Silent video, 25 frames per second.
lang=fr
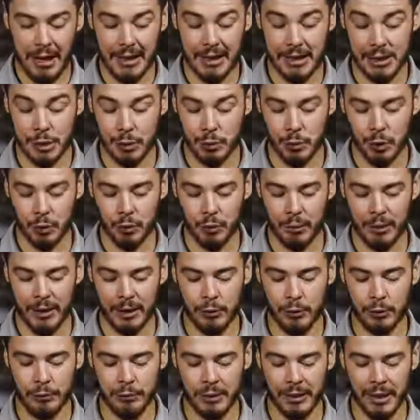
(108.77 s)
Les joueurs de
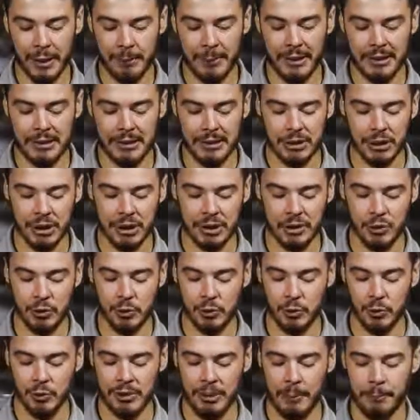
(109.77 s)
Makoufir et Batachi se
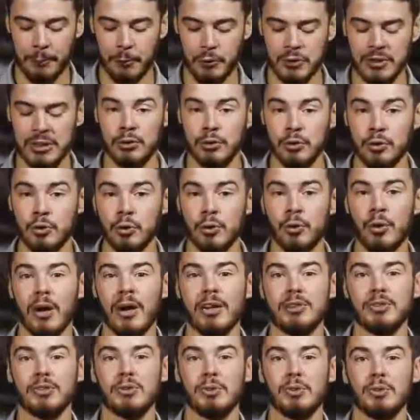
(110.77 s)
sont imposés
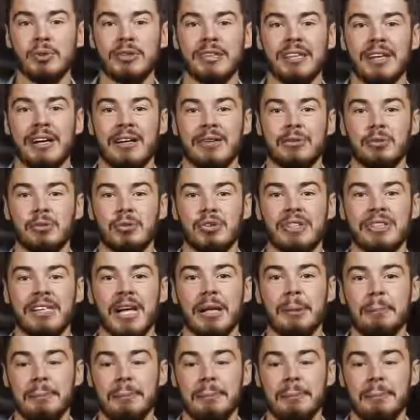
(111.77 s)
2-1 sur le terrain du stade